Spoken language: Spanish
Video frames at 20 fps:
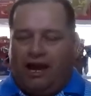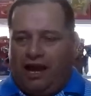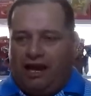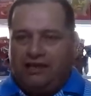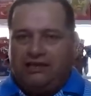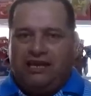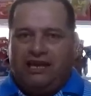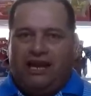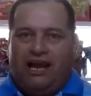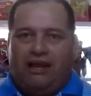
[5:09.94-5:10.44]
Ha
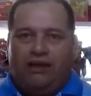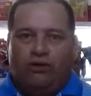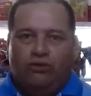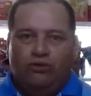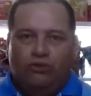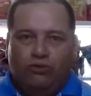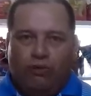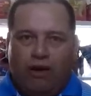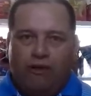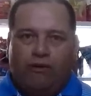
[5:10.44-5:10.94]
llegado
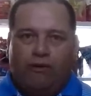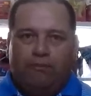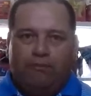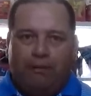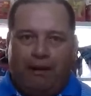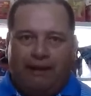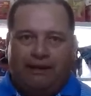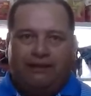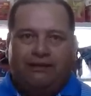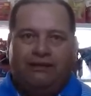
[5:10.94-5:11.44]
un nuevo
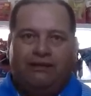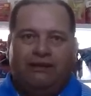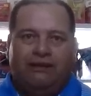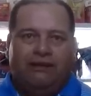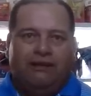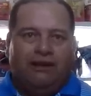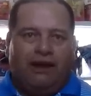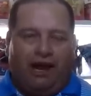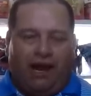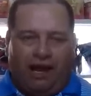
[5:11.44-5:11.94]
pan
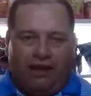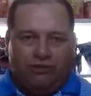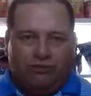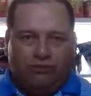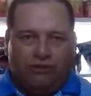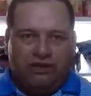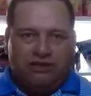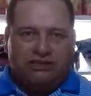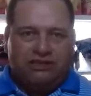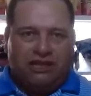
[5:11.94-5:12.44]
a
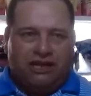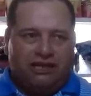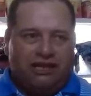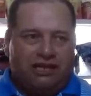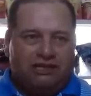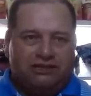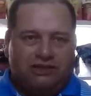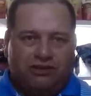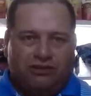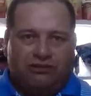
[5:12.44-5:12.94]
nuestra
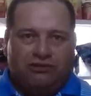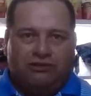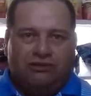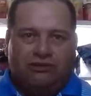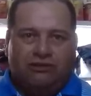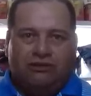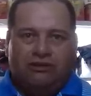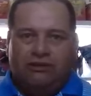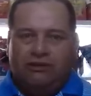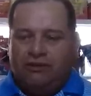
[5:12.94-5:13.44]
nación,
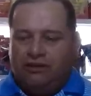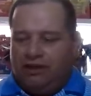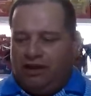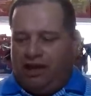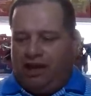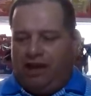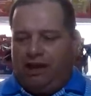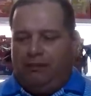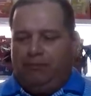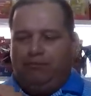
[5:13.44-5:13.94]

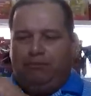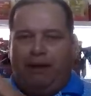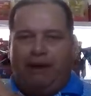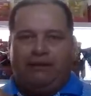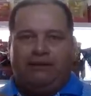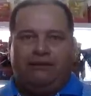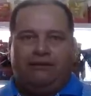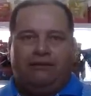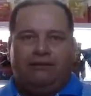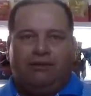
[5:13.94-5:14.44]
el
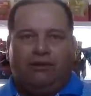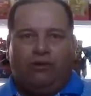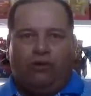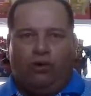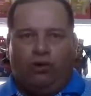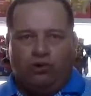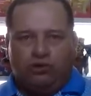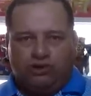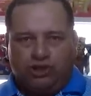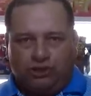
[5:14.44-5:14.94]
pan
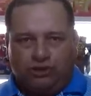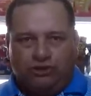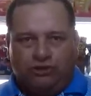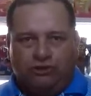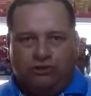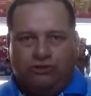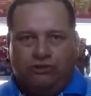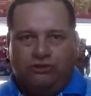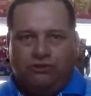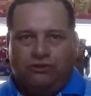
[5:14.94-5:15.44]
Ochón.
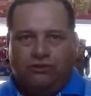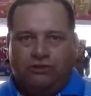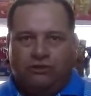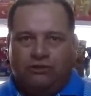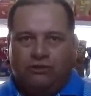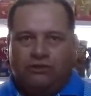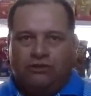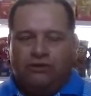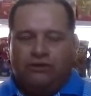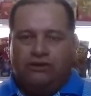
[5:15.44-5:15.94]

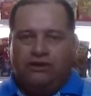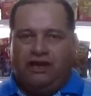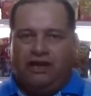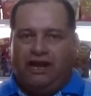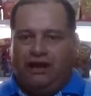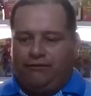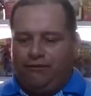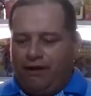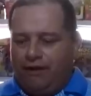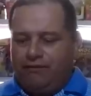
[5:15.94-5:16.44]
De
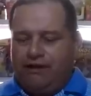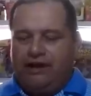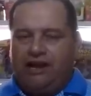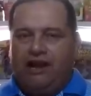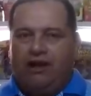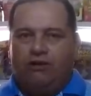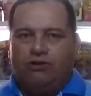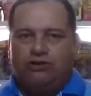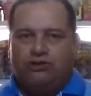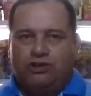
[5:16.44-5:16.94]
la
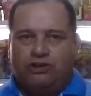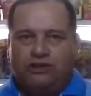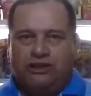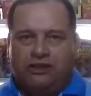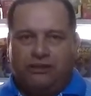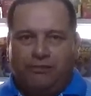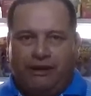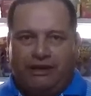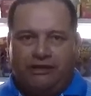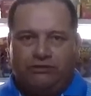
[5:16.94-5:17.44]
fábrica Ochón
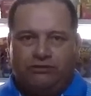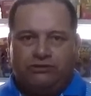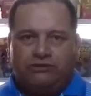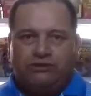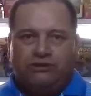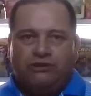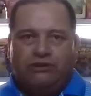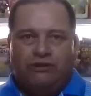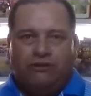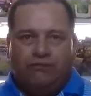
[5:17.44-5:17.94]

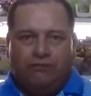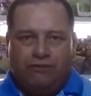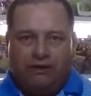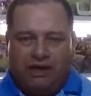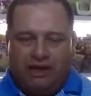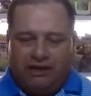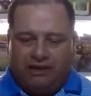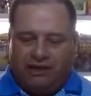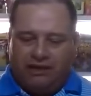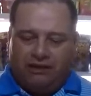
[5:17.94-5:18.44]
Hermanos
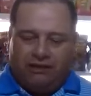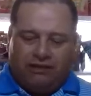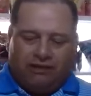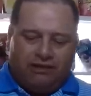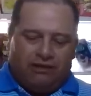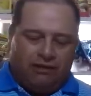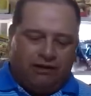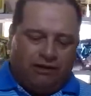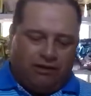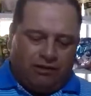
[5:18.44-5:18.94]
viene
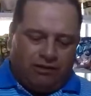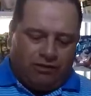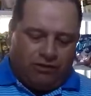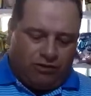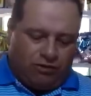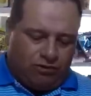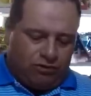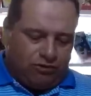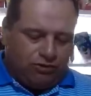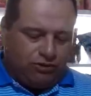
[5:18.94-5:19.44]

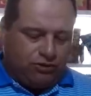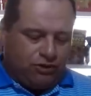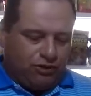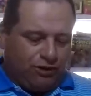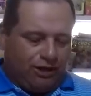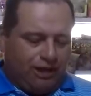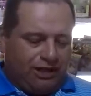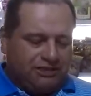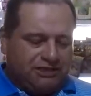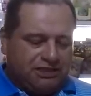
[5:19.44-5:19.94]
con
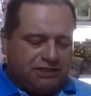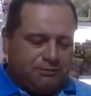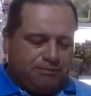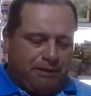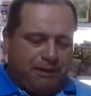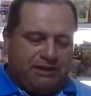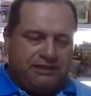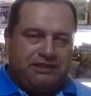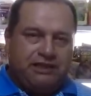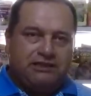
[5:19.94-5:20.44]
todas las
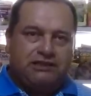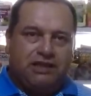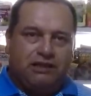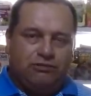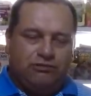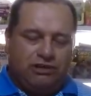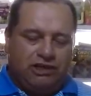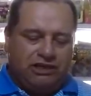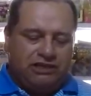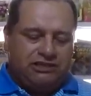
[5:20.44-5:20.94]
especias que
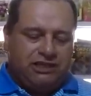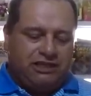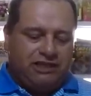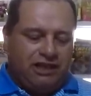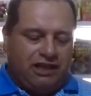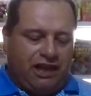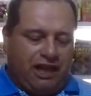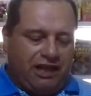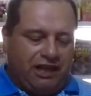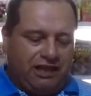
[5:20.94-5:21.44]
utilizan
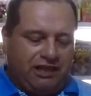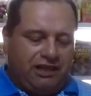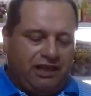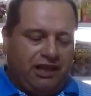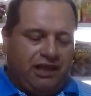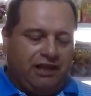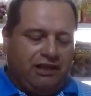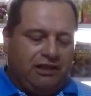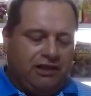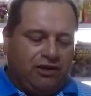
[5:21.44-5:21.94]
en la
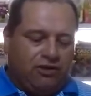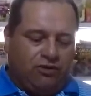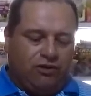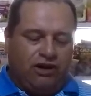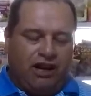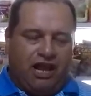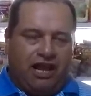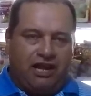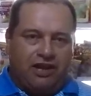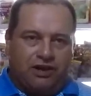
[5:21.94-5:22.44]
India,
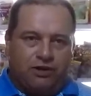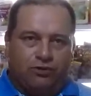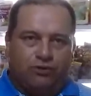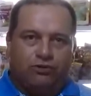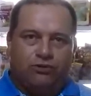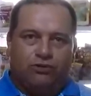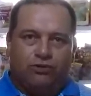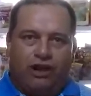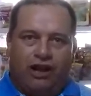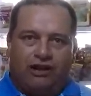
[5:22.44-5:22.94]
con la
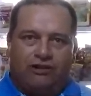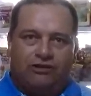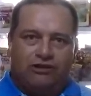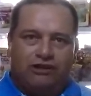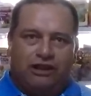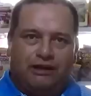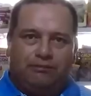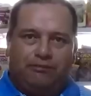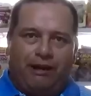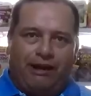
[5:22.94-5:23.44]
rúcula,
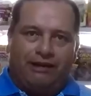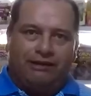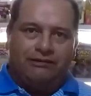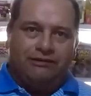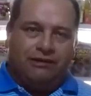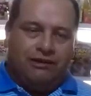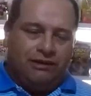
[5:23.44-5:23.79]
con el pan,